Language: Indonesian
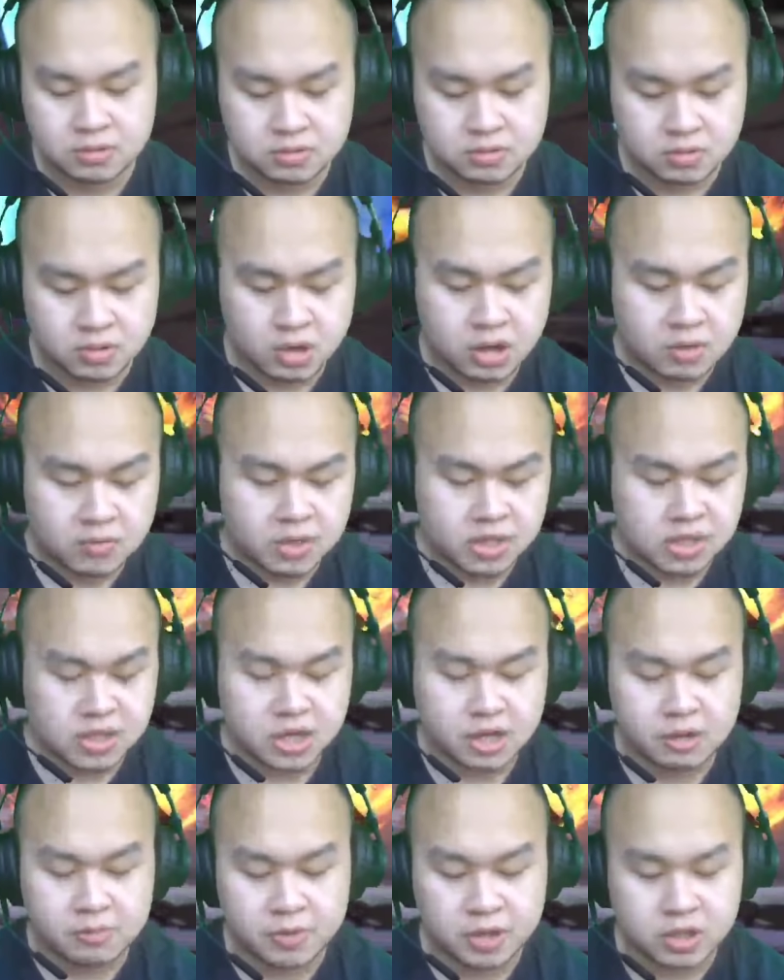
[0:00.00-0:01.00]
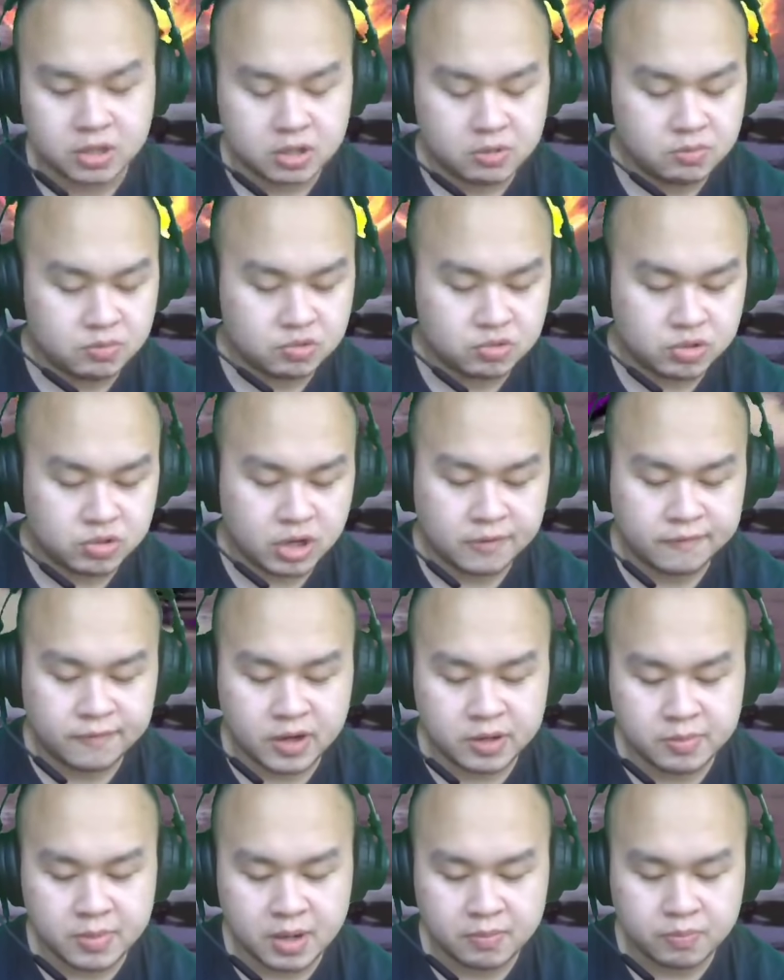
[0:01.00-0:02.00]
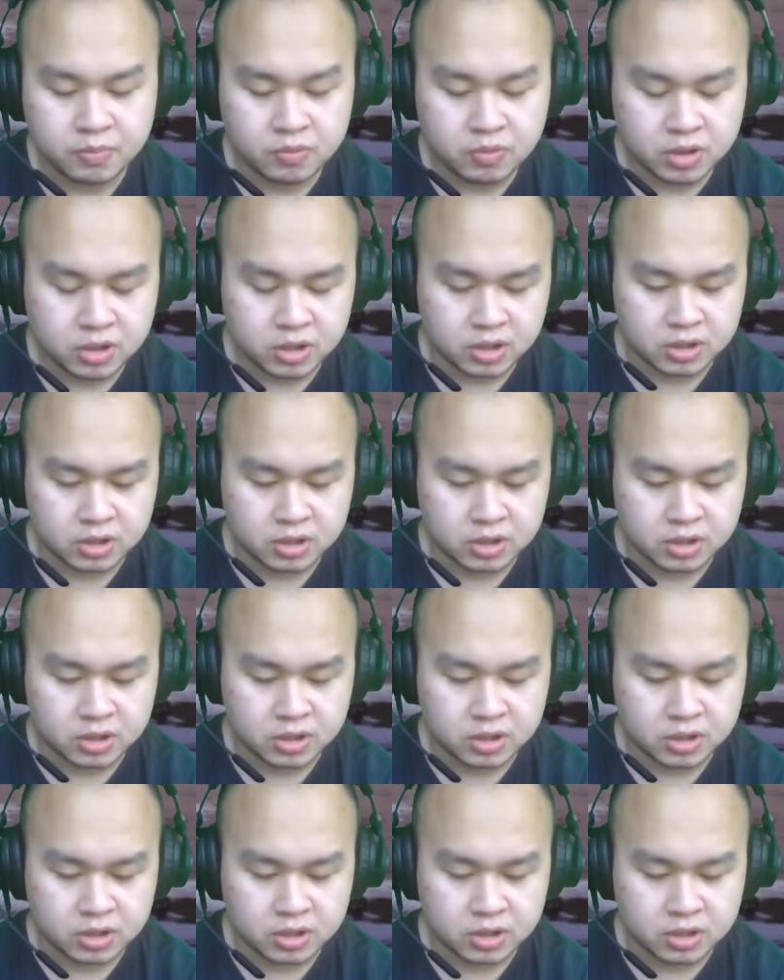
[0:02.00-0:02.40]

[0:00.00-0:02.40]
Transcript: Wah, amai sakit banget. Ini musuhnya level 50-an ya.